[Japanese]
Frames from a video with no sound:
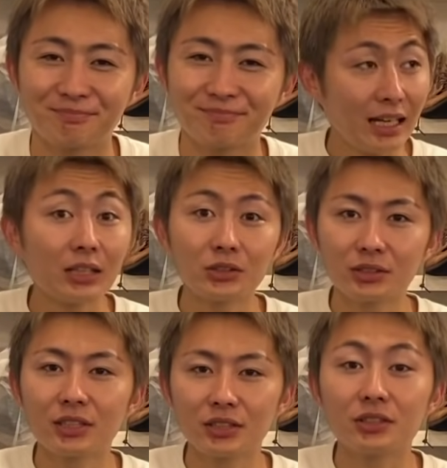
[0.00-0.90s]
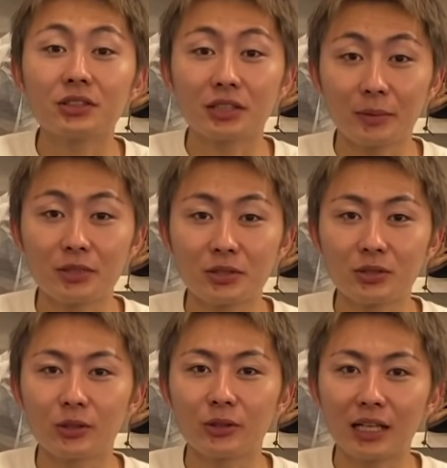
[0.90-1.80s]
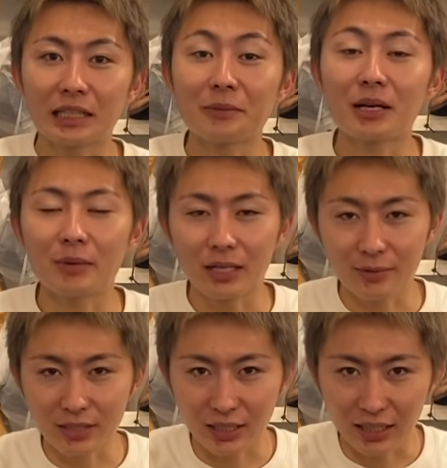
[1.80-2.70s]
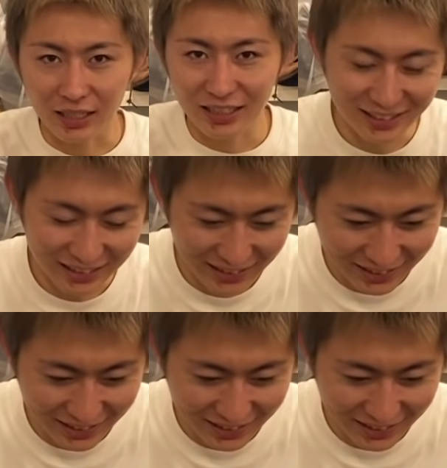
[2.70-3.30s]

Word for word: ハードスケジュールのためちょっと頭が回りませんが糖分